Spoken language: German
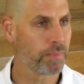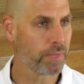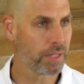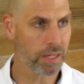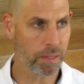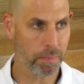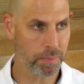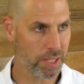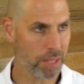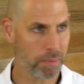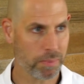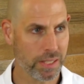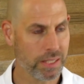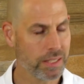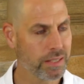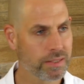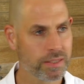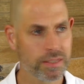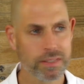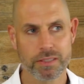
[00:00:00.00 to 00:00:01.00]
in der
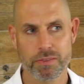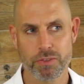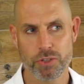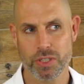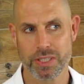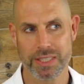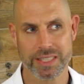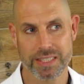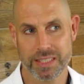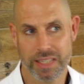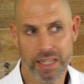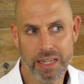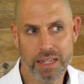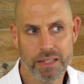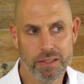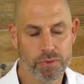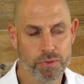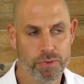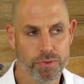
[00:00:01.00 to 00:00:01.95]
Tablette sind zwischen 10 und